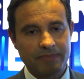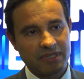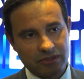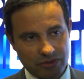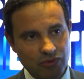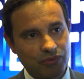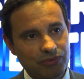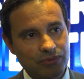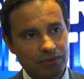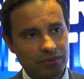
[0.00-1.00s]
penso que no
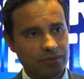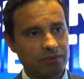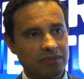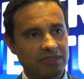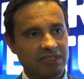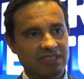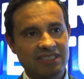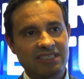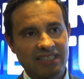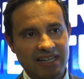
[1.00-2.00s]
futuro
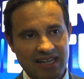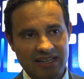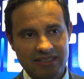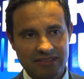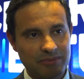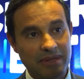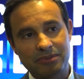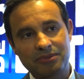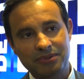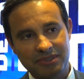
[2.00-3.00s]
existirá uma
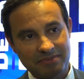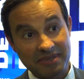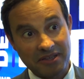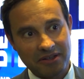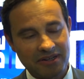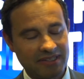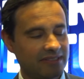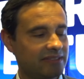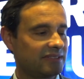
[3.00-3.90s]
abertura maior